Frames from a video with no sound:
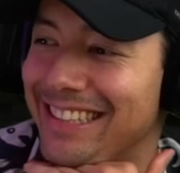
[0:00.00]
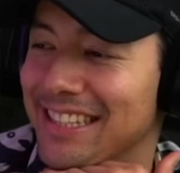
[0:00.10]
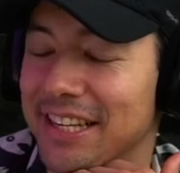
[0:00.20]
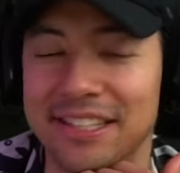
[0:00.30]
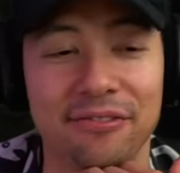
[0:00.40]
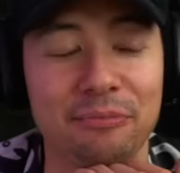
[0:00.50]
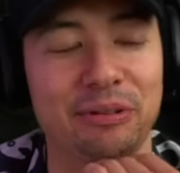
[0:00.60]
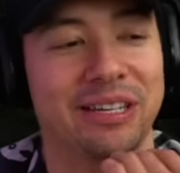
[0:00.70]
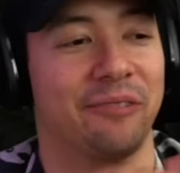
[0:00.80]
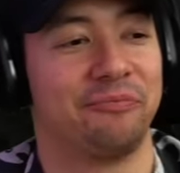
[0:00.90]
ça fait
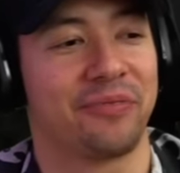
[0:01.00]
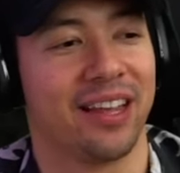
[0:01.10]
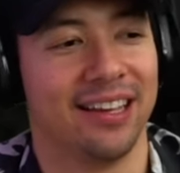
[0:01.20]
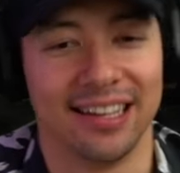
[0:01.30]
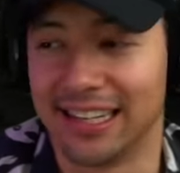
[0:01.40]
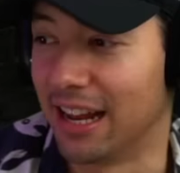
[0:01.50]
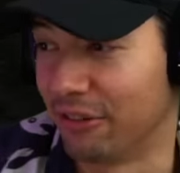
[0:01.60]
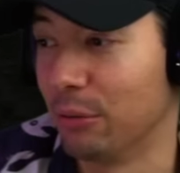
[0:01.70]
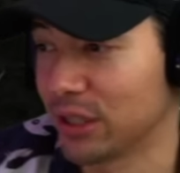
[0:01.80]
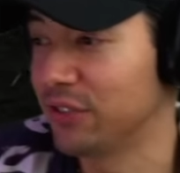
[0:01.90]
plaisir. Il a
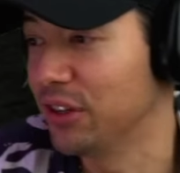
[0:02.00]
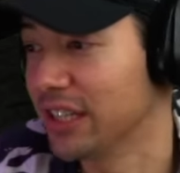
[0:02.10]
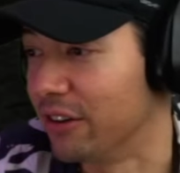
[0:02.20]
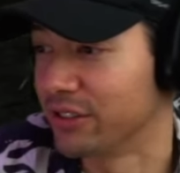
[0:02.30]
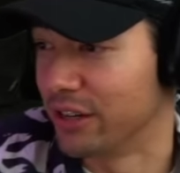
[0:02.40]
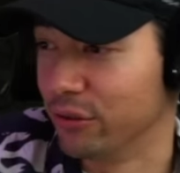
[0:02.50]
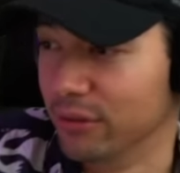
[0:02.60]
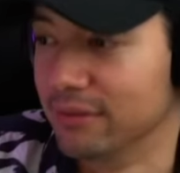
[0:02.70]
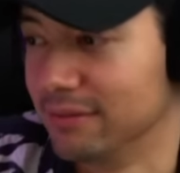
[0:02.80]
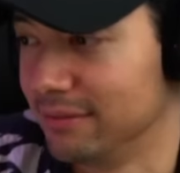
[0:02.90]
vraiment kiffé, les gars, vous avez vu
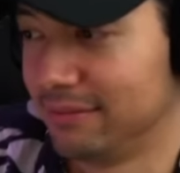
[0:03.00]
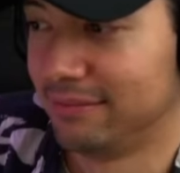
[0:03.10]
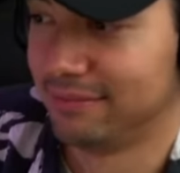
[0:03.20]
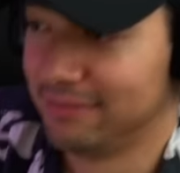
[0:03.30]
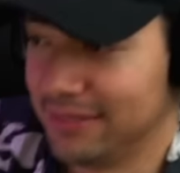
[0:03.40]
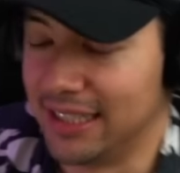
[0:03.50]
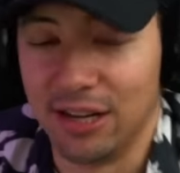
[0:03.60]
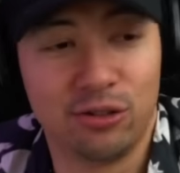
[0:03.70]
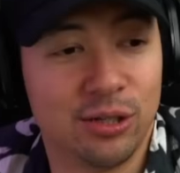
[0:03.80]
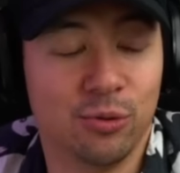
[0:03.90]
Il
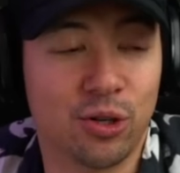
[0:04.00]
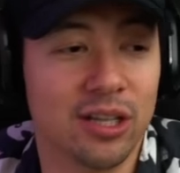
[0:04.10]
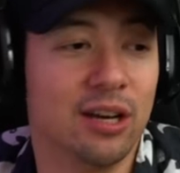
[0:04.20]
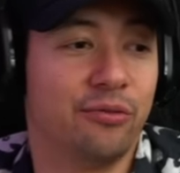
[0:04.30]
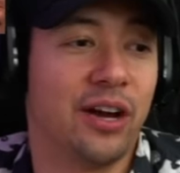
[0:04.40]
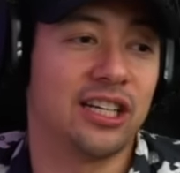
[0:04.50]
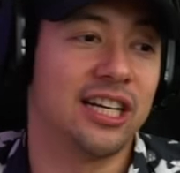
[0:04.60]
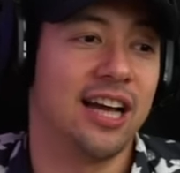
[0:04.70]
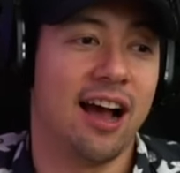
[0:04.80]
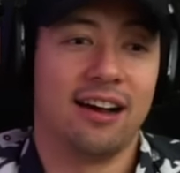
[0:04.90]
a utilisé mon code HelloFresh,
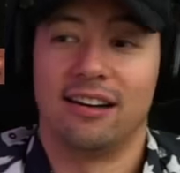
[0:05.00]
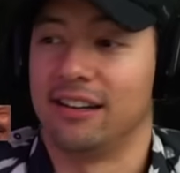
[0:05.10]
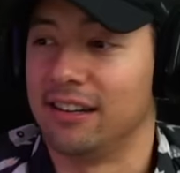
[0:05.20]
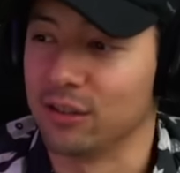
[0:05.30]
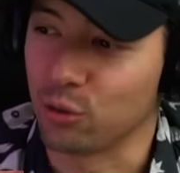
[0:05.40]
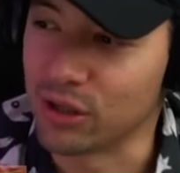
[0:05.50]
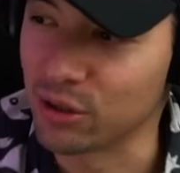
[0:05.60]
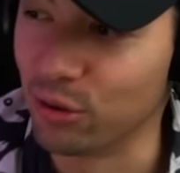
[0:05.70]
les gars. 3€ euh, 3